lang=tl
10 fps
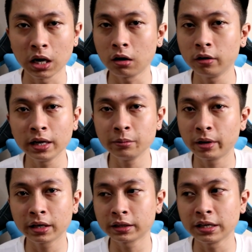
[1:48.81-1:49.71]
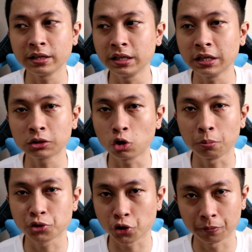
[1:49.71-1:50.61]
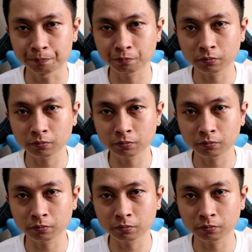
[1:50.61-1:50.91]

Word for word: Ang online marketing, hindi na to option.